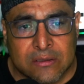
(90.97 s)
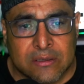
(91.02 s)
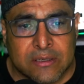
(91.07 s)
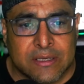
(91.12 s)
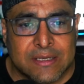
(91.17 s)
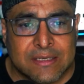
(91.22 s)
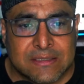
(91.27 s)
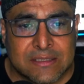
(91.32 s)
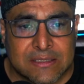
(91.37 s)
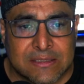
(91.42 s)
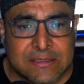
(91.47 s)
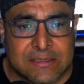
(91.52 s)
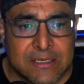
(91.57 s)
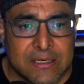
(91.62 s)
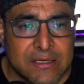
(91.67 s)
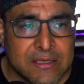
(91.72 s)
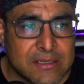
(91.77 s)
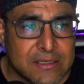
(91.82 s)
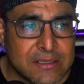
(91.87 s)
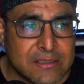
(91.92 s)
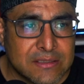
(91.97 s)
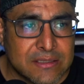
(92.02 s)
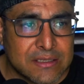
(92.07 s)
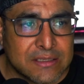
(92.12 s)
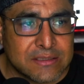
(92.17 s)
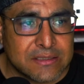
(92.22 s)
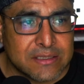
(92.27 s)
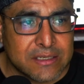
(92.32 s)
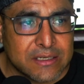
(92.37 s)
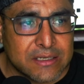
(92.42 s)
y sencillas,
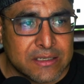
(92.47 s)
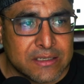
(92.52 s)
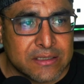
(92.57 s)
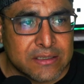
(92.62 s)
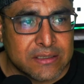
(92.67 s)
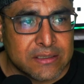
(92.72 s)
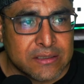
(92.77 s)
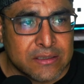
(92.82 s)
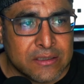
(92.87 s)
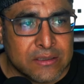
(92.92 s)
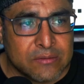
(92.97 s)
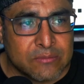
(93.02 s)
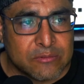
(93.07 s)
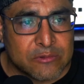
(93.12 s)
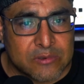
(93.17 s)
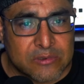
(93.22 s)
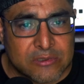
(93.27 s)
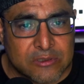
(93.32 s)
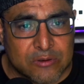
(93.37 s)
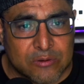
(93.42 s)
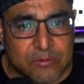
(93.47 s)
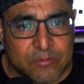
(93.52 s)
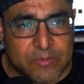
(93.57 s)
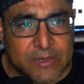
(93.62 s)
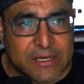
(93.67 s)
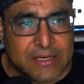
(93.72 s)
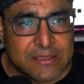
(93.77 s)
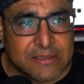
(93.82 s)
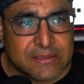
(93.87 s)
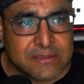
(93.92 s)
así que vamos a
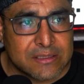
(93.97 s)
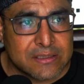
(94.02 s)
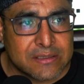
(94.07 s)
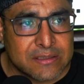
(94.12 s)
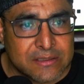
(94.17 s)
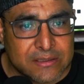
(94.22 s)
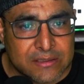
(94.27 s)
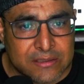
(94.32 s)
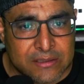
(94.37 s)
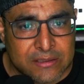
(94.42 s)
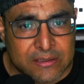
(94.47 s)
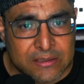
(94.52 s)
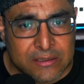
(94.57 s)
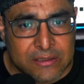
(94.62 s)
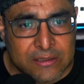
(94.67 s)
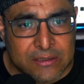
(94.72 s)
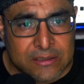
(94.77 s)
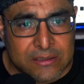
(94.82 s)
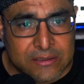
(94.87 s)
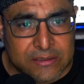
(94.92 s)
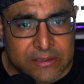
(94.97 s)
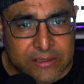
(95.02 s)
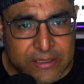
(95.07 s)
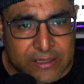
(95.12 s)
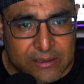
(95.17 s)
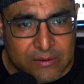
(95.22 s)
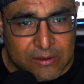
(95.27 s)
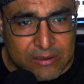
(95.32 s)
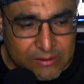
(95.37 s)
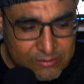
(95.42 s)
ocupar esta. Así que
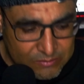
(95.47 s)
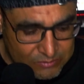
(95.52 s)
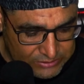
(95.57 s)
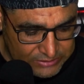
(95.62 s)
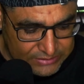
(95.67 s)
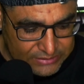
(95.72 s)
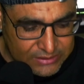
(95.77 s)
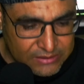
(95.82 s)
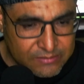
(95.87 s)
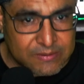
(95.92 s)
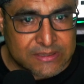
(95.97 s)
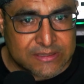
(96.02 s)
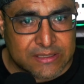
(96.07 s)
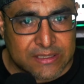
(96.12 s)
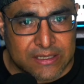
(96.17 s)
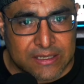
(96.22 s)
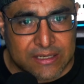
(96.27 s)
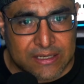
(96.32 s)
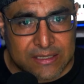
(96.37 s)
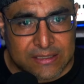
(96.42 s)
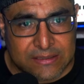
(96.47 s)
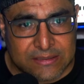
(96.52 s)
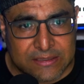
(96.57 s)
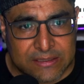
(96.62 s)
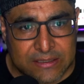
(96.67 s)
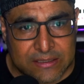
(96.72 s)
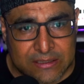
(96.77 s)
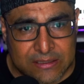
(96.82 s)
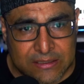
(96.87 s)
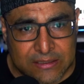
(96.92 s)
lo que vamos a hacer va a ser
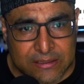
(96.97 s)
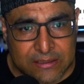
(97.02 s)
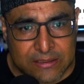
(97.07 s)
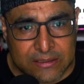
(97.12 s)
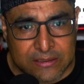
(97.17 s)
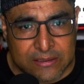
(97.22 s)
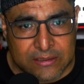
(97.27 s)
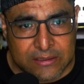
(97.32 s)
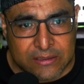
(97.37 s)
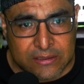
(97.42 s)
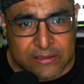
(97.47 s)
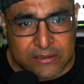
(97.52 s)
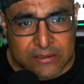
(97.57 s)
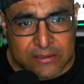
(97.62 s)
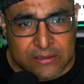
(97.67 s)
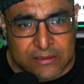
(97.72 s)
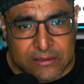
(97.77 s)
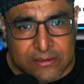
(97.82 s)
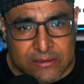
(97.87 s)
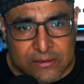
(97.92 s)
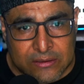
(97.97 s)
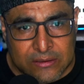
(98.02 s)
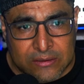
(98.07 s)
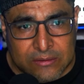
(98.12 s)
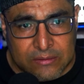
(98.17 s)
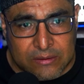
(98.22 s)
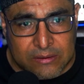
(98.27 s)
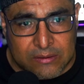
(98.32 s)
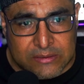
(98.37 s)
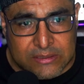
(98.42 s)
crecer.
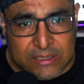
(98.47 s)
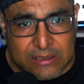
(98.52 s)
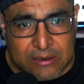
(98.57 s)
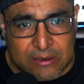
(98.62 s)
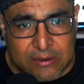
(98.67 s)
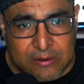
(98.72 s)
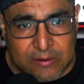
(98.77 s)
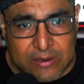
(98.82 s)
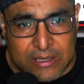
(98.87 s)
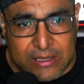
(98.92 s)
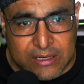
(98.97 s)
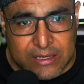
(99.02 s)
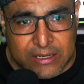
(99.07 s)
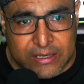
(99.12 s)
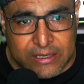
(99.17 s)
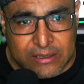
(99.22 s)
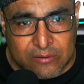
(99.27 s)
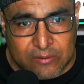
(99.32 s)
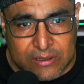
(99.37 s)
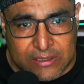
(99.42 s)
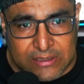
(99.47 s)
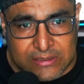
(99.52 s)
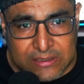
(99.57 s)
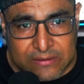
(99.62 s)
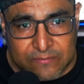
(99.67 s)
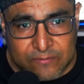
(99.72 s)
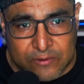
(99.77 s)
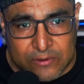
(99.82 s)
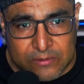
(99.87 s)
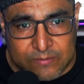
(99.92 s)
Vamos a colocar aquí lo que es la
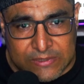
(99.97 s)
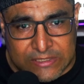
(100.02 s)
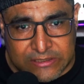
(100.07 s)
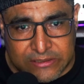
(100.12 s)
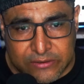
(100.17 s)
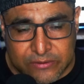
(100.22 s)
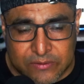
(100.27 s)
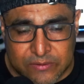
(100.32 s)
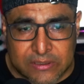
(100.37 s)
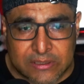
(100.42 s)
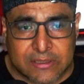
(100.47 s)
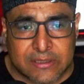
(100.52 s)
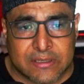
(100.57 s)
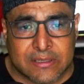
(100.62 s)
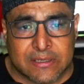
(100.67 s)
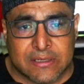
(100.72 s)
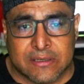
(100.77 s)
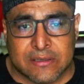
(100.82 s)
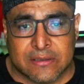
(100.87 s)
información de,